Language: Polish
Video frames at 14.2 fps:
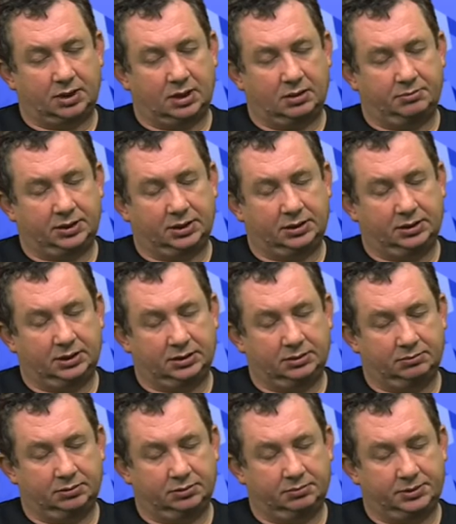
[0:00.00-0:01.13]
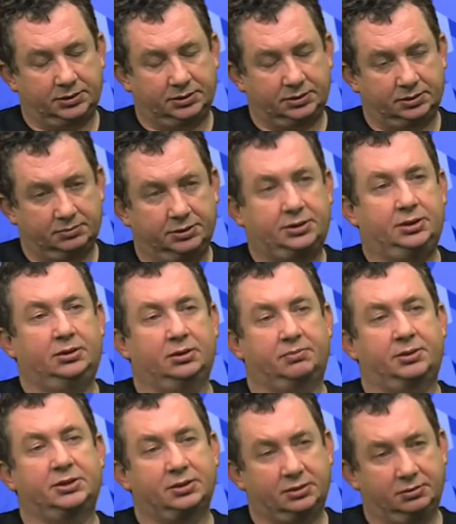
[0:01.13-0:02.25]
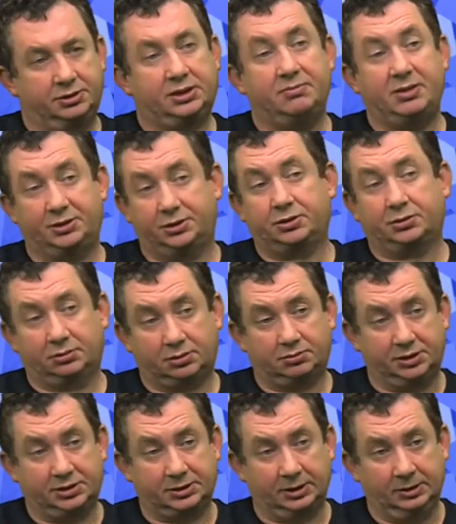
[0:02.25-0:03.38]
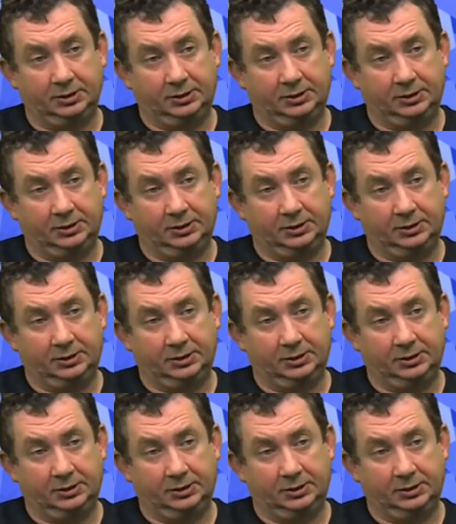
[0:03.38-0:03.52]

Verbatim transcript: aby kandydatem był prezydent Kubicki, to prezydent Kubicki będzie ciągnął tą listę.